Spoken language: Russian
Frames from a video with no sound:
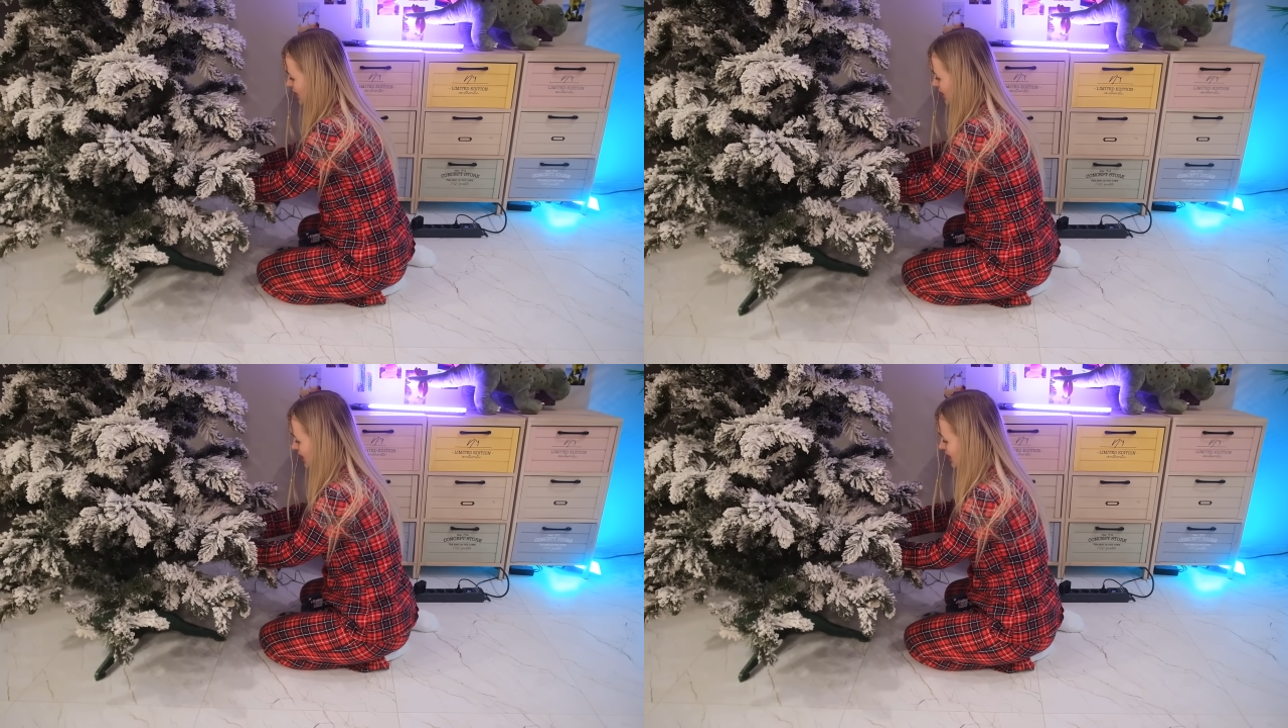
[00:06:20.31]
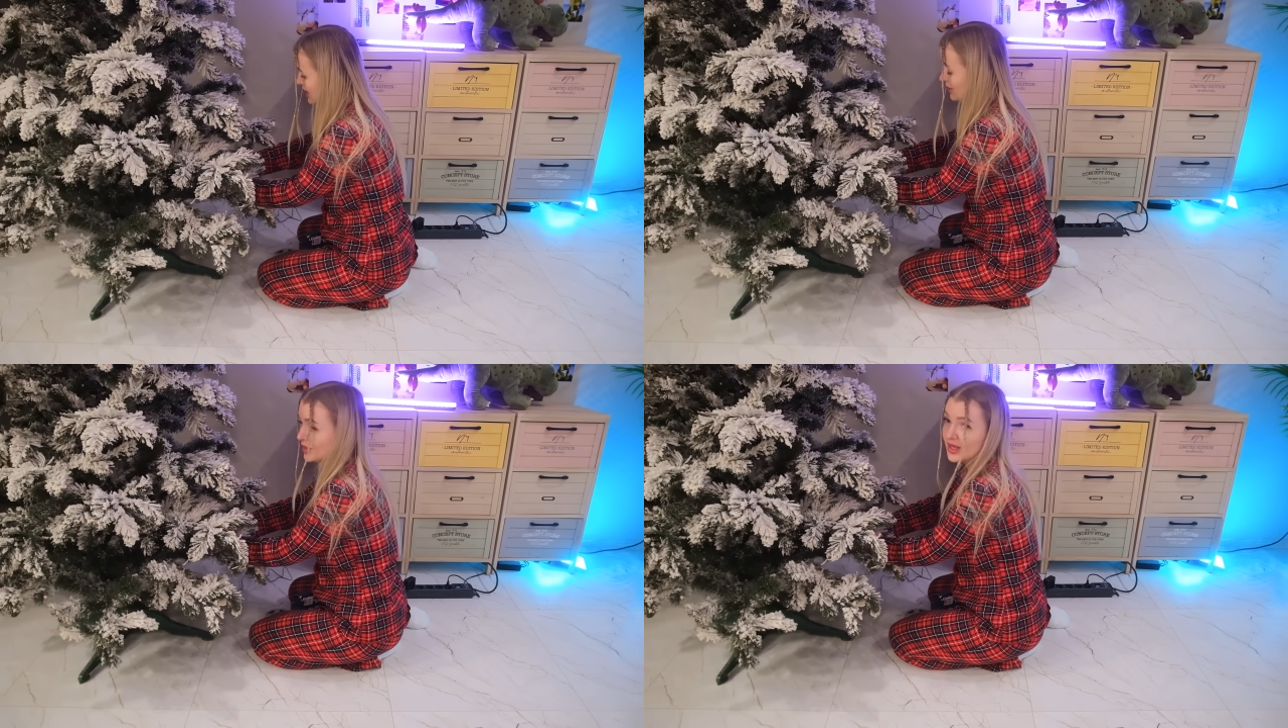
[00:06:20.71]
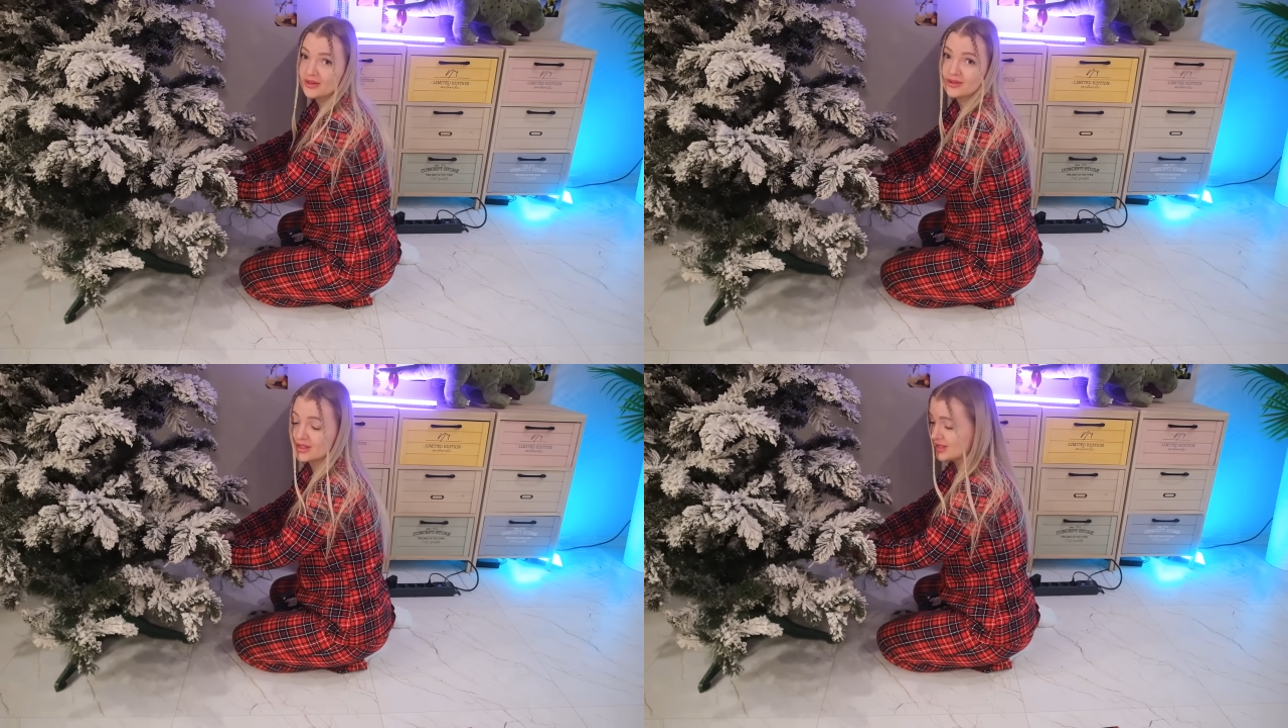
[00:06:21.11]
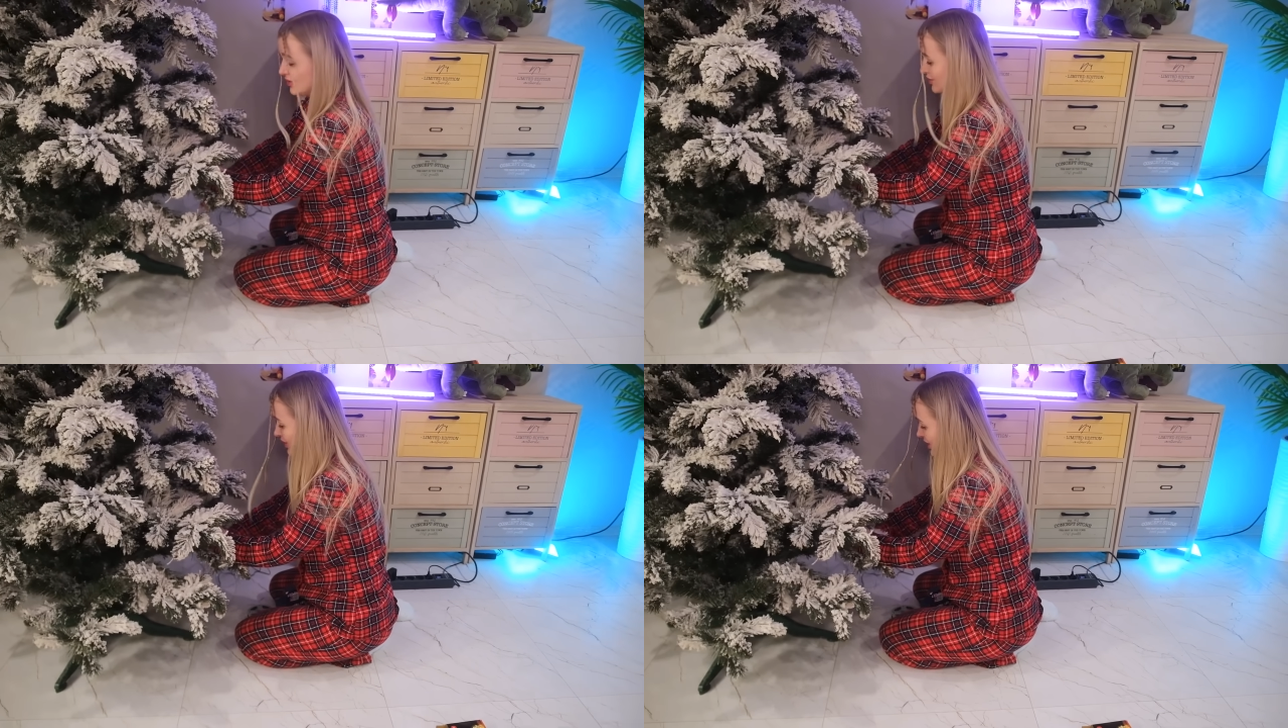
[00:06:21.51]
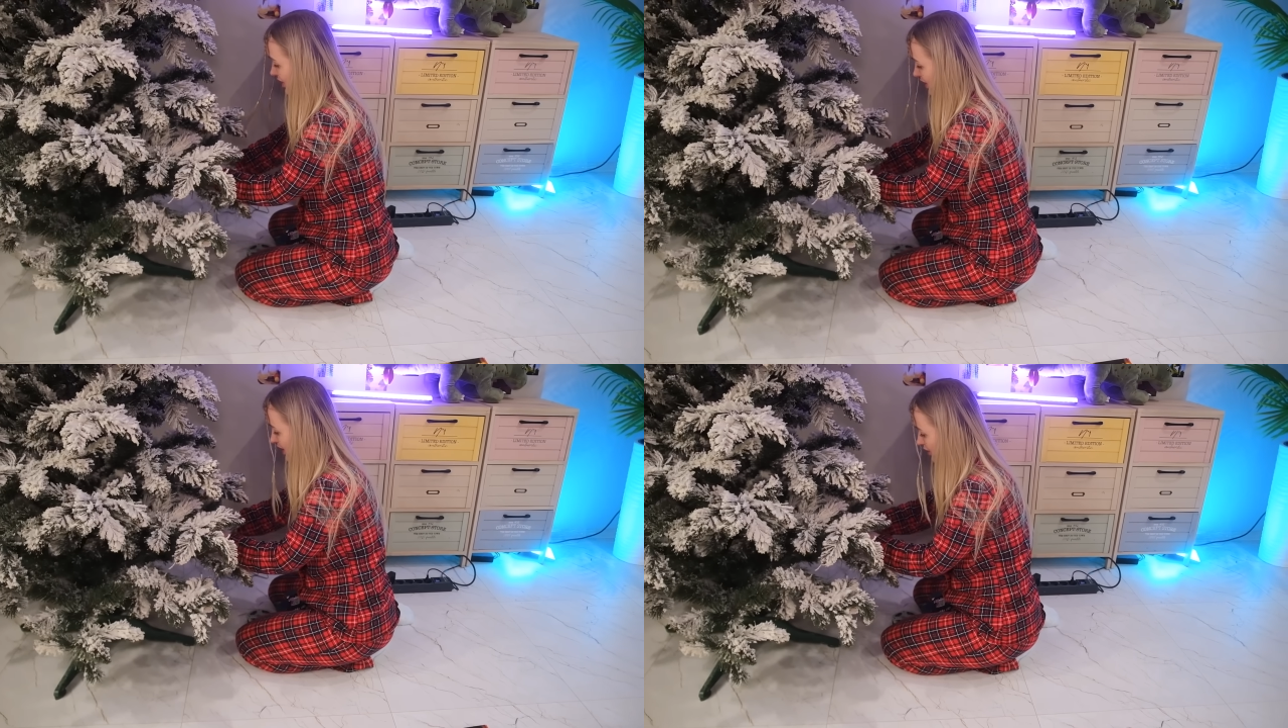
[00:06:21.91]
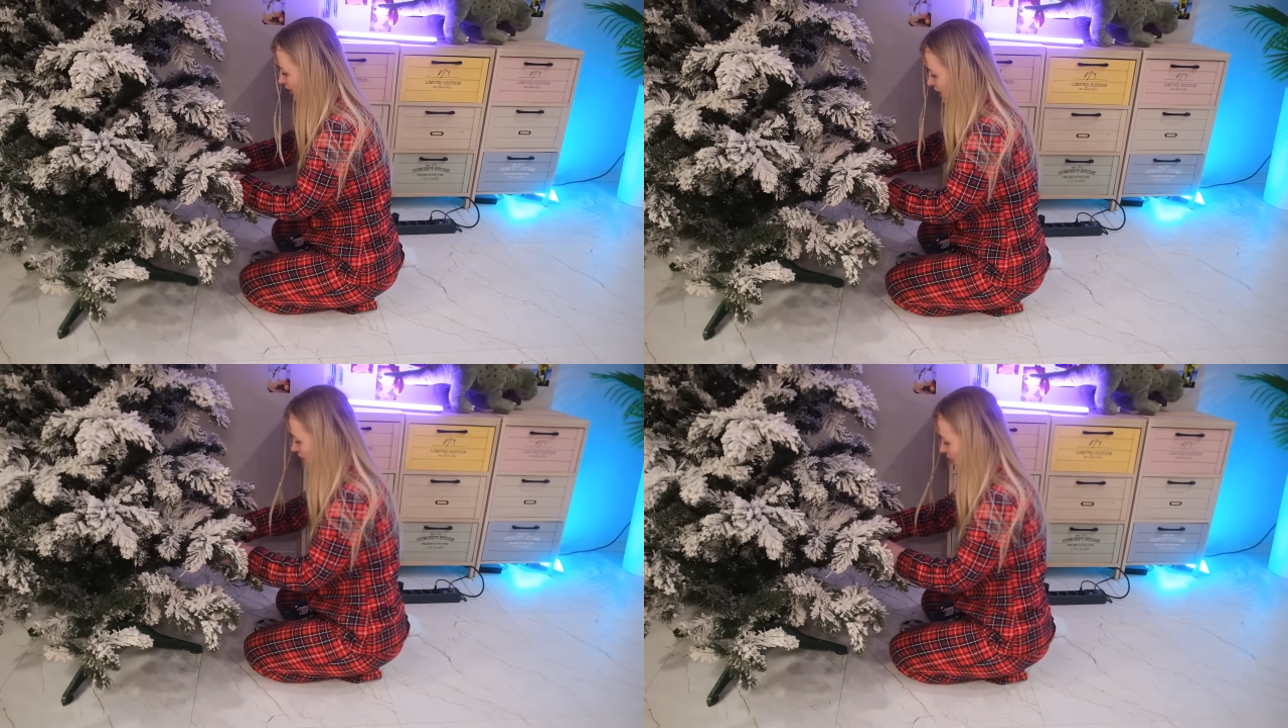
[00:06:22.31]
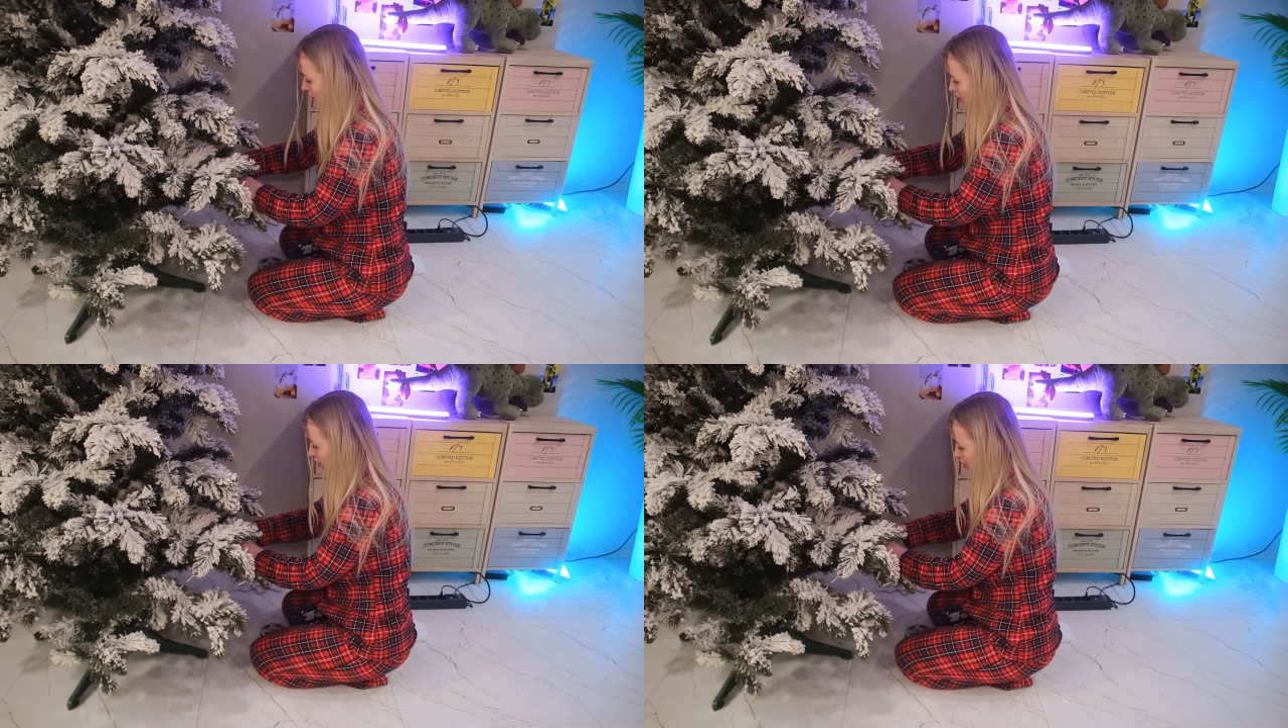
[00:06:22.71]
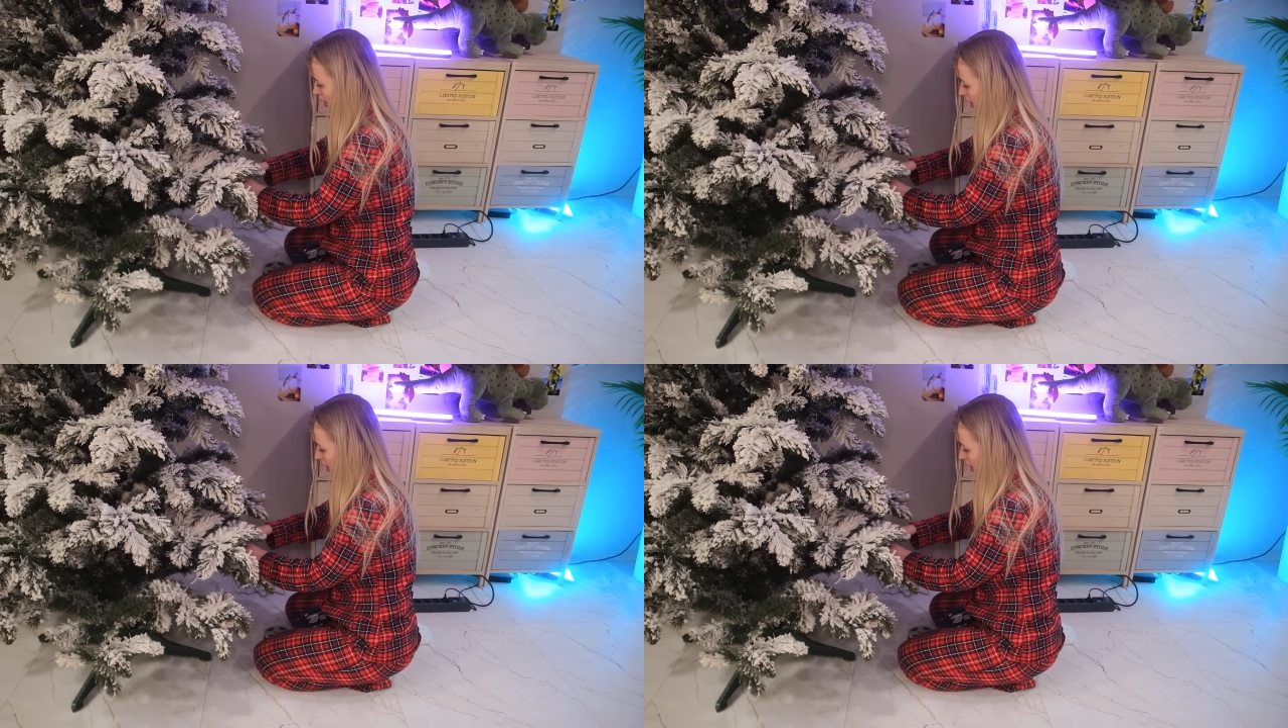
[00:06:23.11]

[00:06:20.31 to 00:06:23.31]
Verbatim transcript: знаете, запариваться, лучше накину, как могу.